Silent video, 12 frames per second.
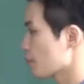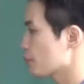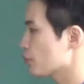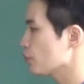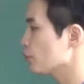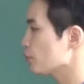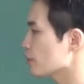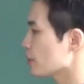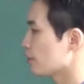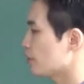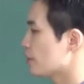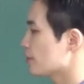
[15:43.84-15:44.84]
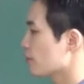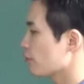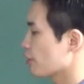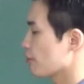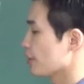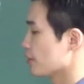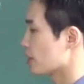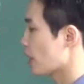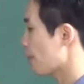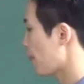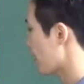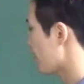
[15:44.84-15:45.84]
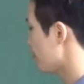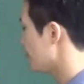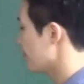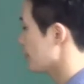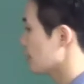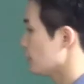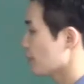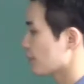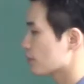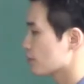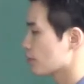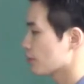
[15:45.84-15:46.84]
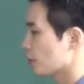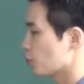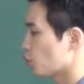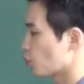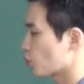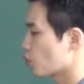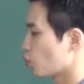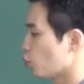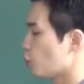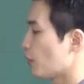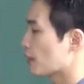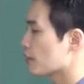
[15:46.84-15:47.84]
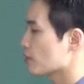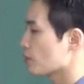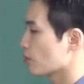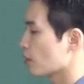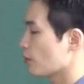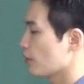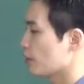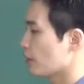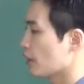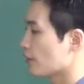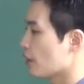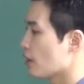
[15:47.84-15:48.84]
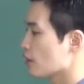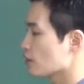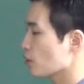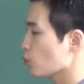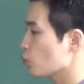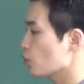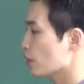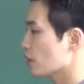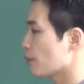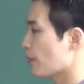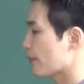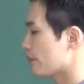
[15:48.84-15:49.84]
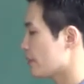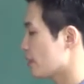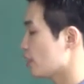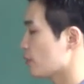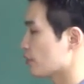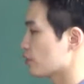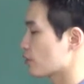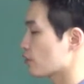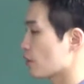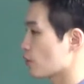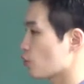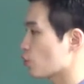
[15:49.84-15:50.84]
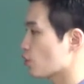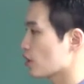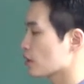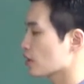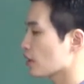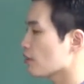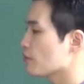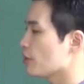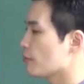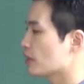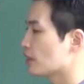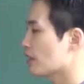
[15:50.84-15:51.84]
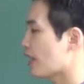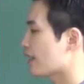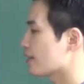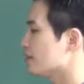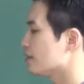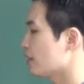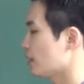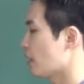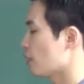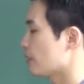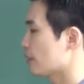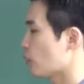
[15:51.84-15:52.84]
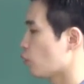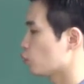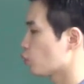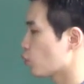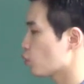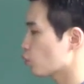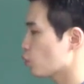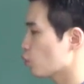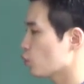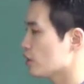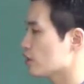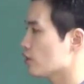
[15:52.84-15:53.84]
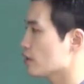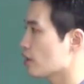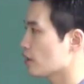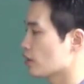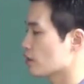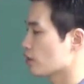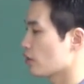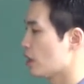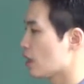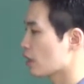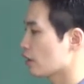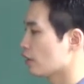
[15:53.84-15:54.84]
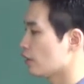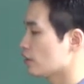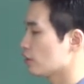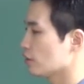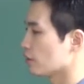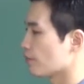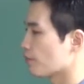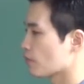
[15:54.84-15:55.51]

Produce disagreement. 반대를 만들어내도록 올바른 정답에 대한 서로 반대를 만들어내도록 사람들마다 다른 대답이 나오도록 토론이 설계가 됐어. 그러니까 얘네들은